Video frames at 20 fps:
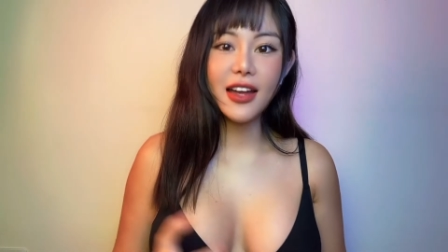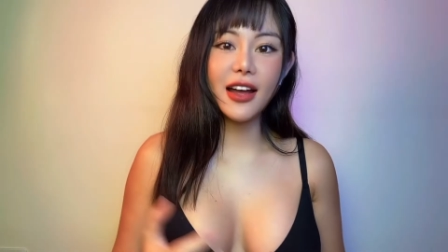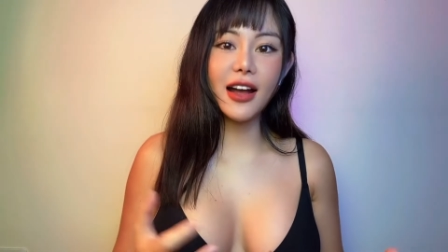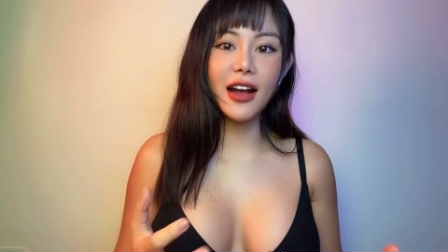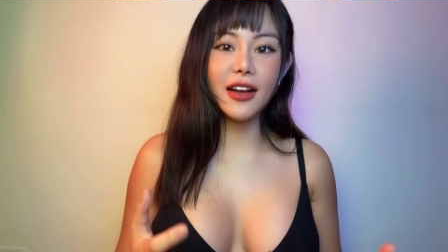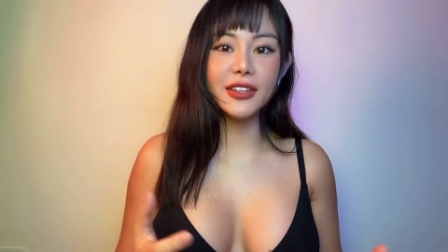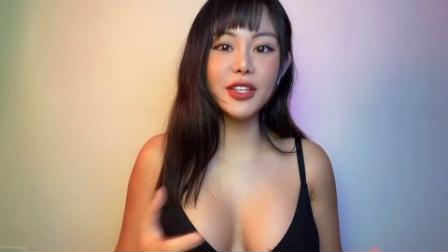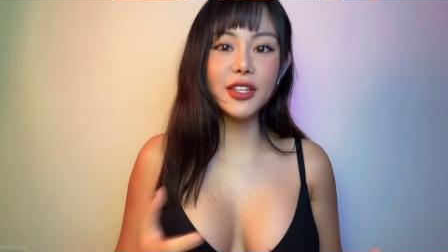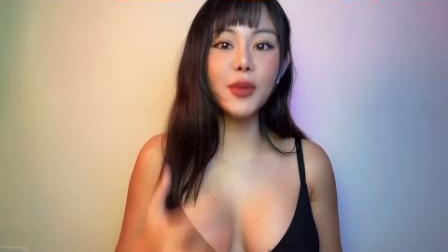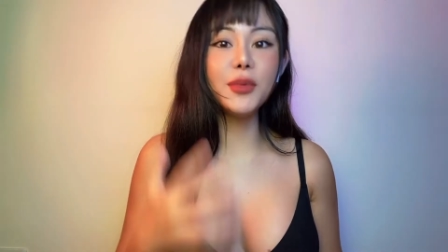
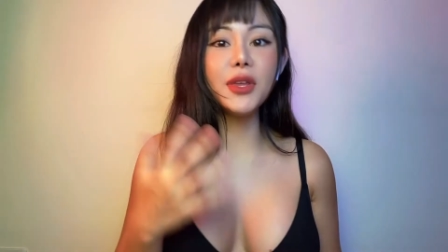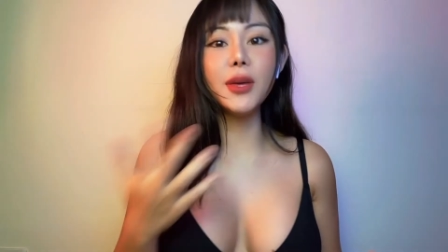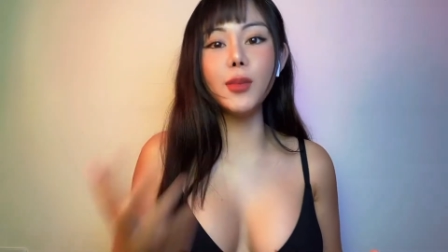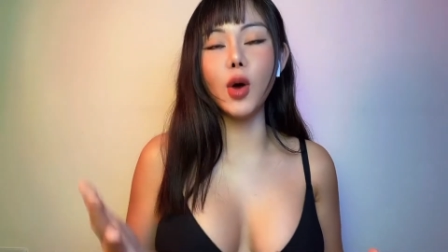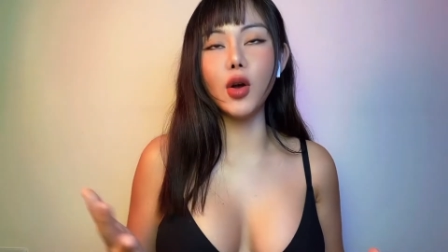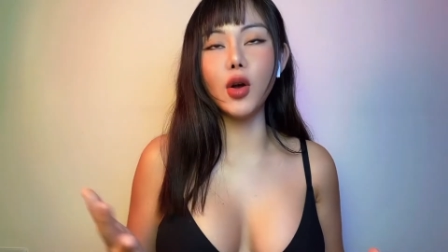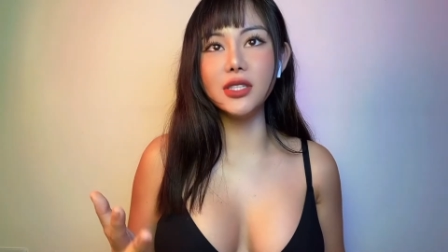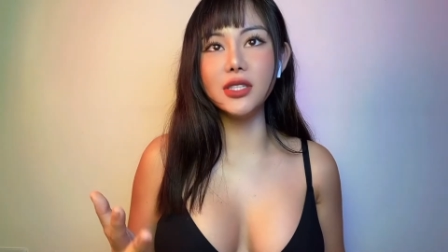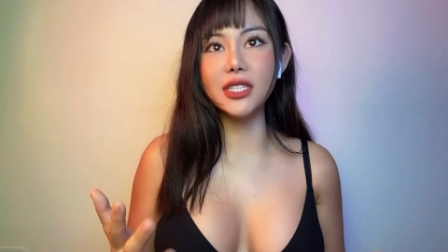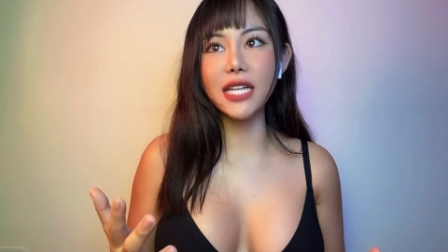à, giống như
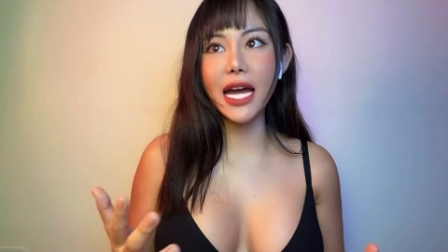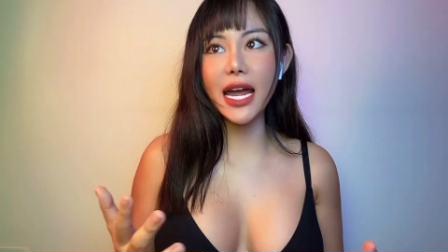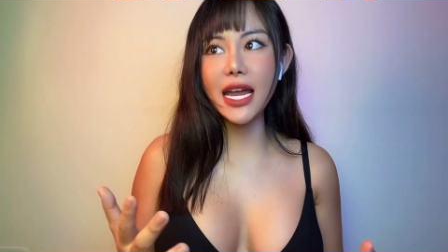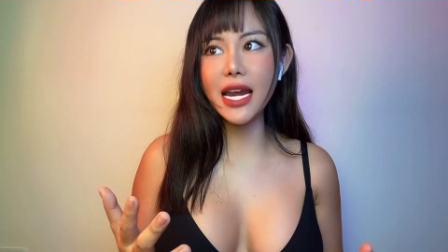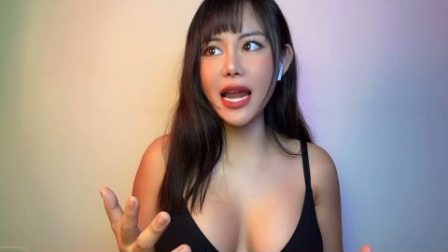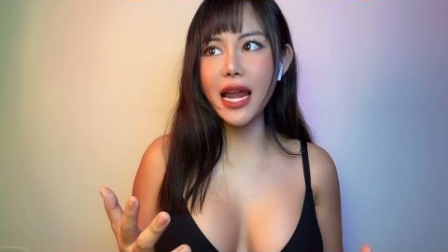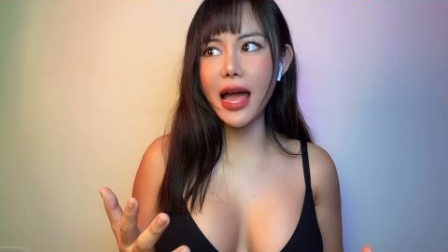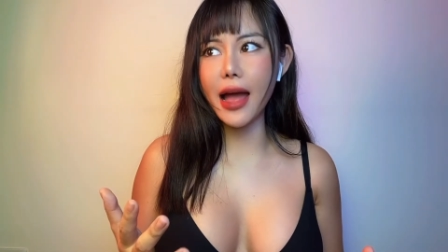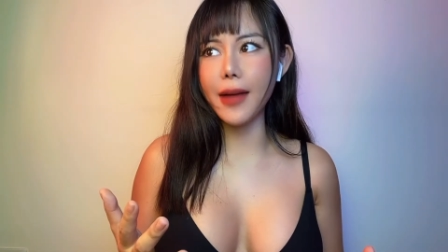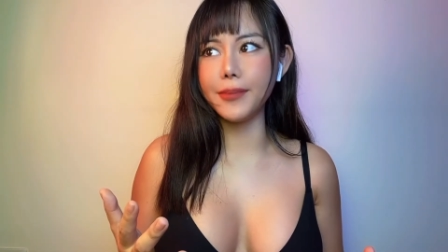mọi người
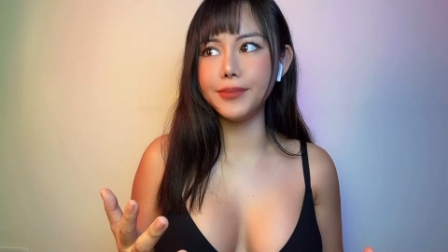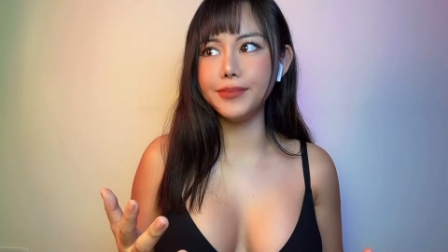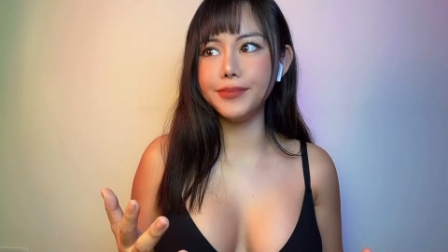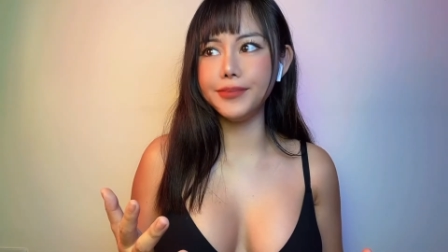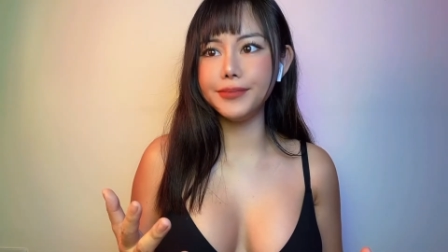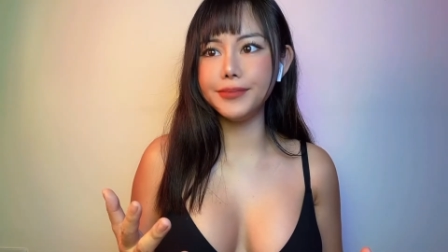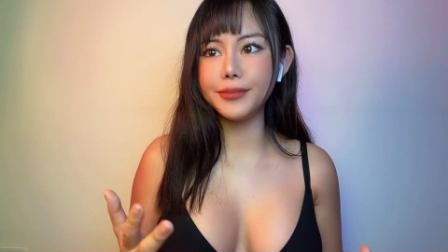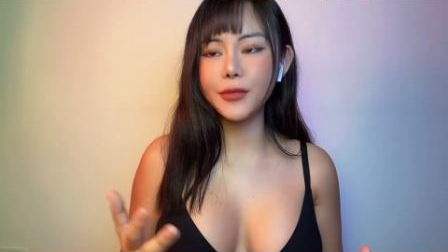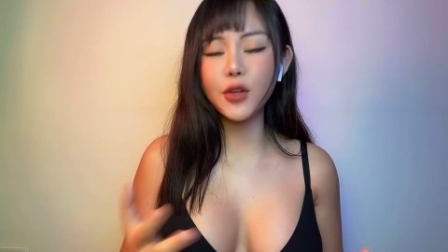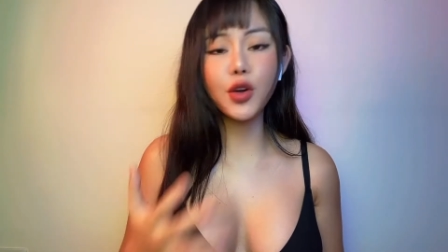thấy là
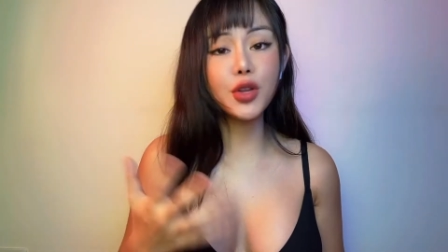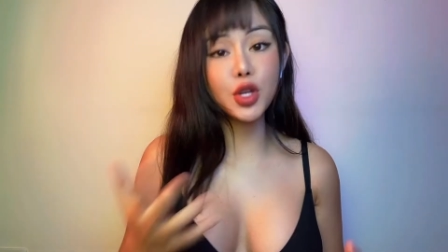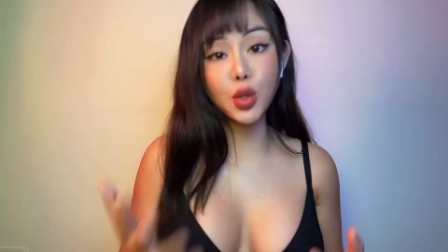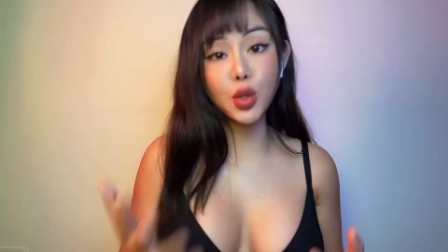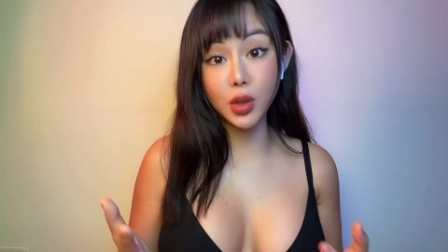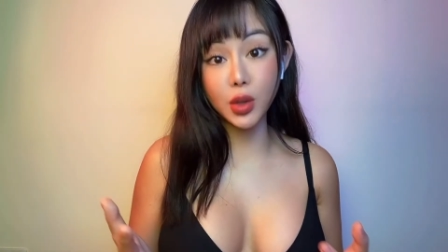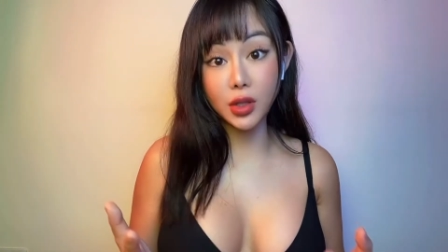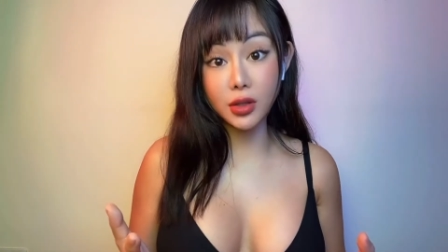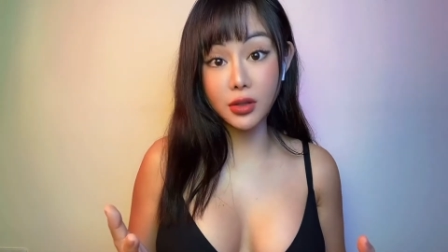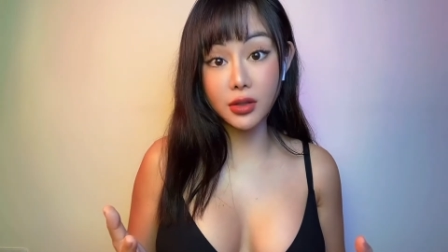có
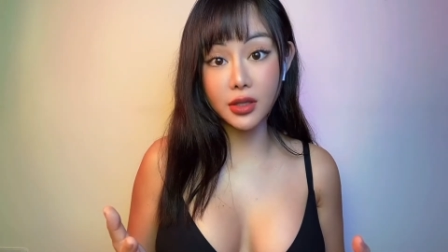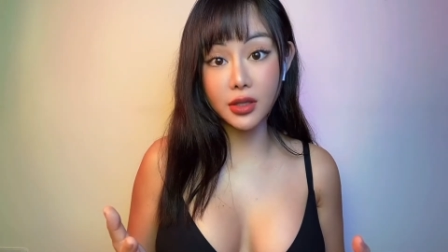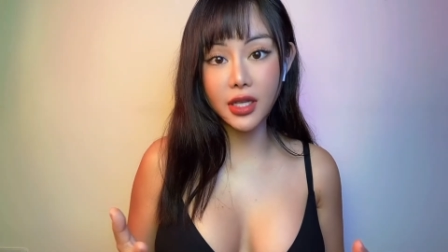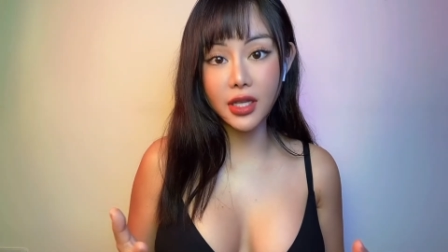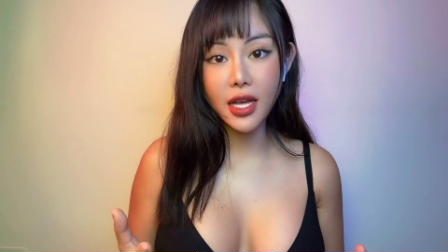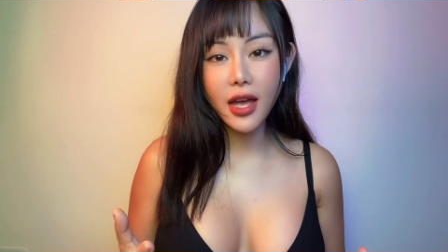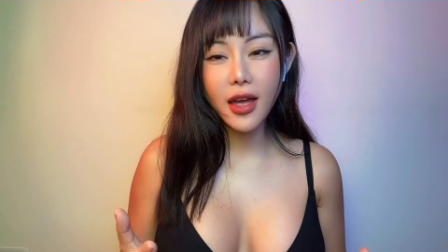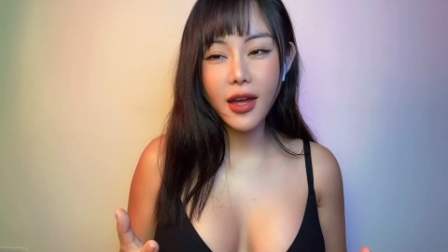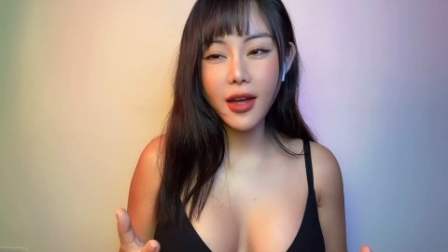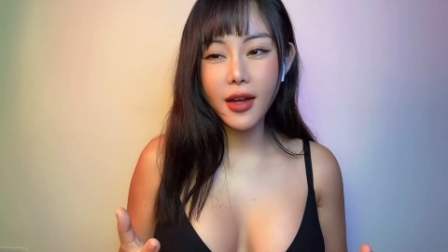nhiều người